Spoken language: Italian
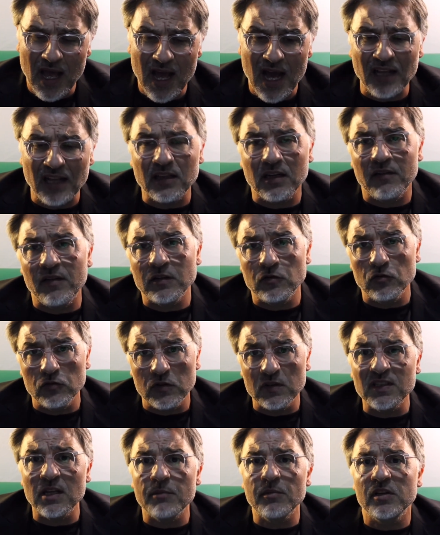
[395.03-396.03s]
Attraverso un
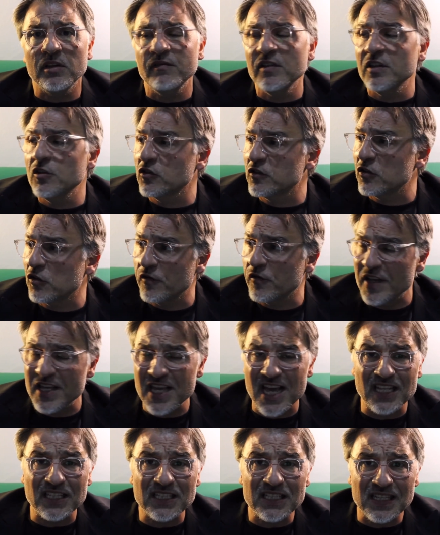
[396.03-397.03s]
sistema di
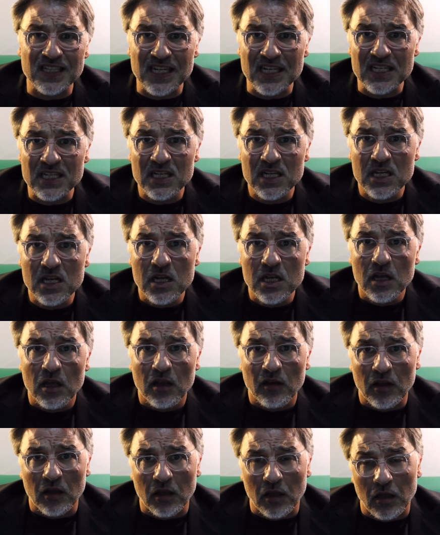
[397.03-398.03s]
videosorveglianza
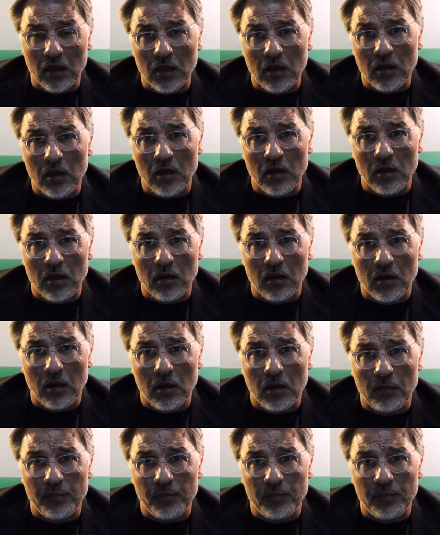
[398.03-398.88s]
eh,